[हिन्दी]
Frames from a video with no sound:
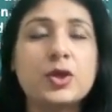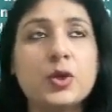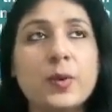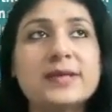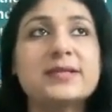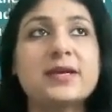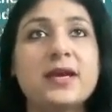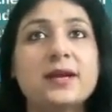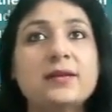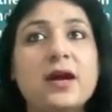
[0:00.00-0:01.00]
क्यों ऐसा
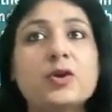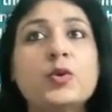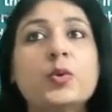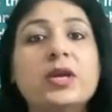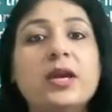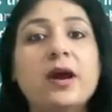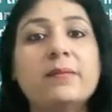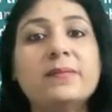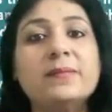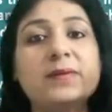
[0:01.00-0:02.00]
किया था क्योंकि
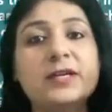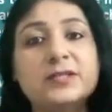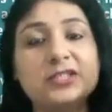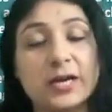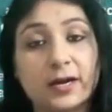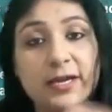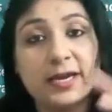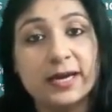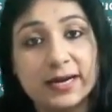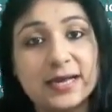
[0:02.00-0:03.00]
हम uh,
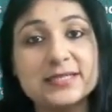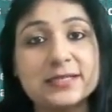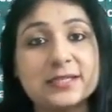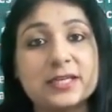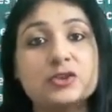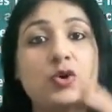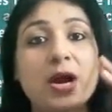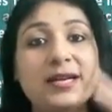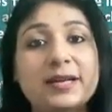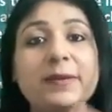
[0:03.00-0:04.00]
ये करना चाहते थे जो
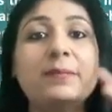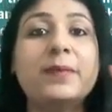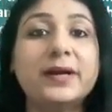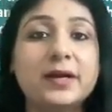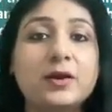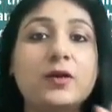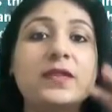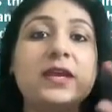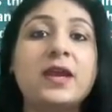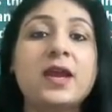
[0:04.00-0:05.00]
अल्टीमेट बर्डन
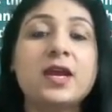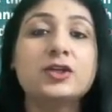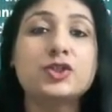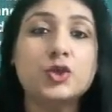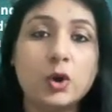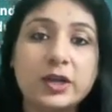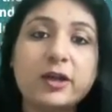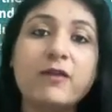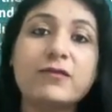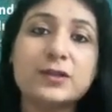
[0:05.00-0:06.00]
ऑन दी
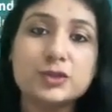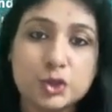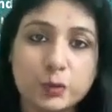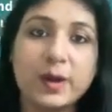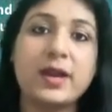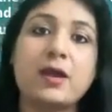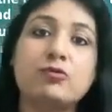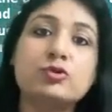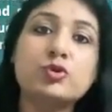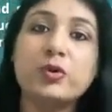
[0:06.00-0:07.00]
शोल्डर ऑफ कंज्यूमर है
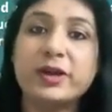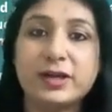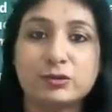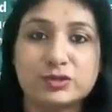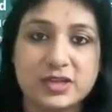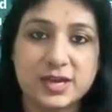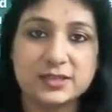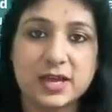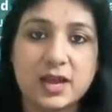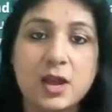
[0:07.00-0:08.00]
उसको रिड्यूस किया
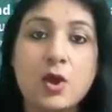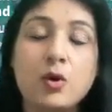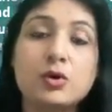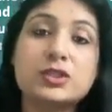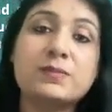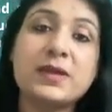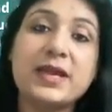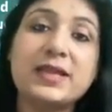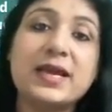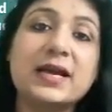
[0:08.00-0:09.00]
जाए उसमें
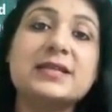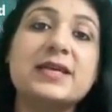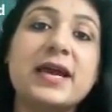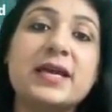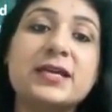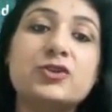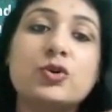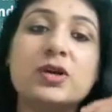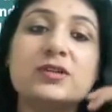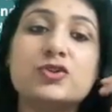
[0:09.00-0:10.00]
ये देखा जाए कि
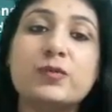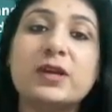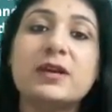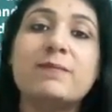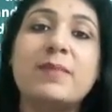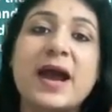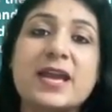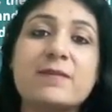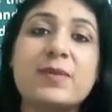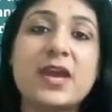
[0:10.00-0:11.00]
जो कंज्यूमर की
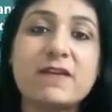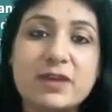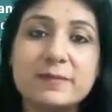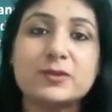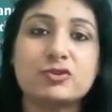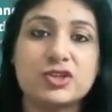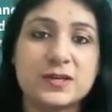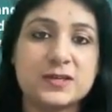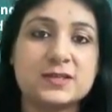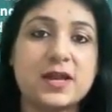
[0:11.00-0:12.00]
बाइंग बिहेवियर में जो
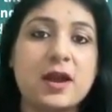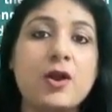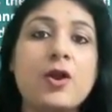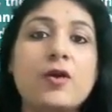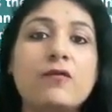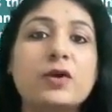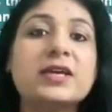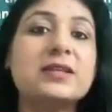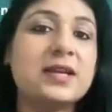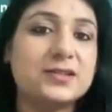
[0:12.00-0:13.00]
चेंजेस हैं वो
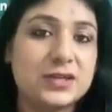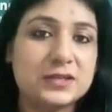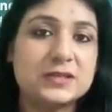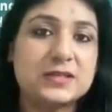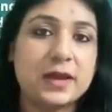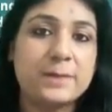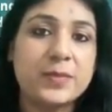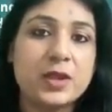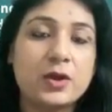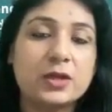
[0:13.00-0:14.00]
कितने चेंजेस हैं
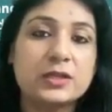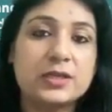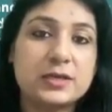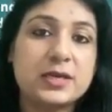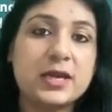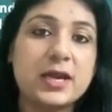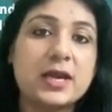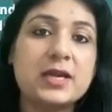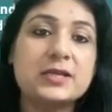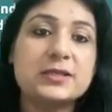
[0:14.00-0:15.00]
ठीक है
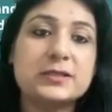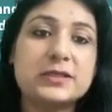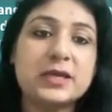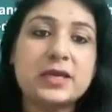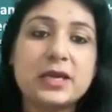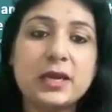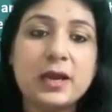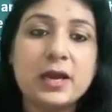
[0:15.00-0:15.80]
जिससे कि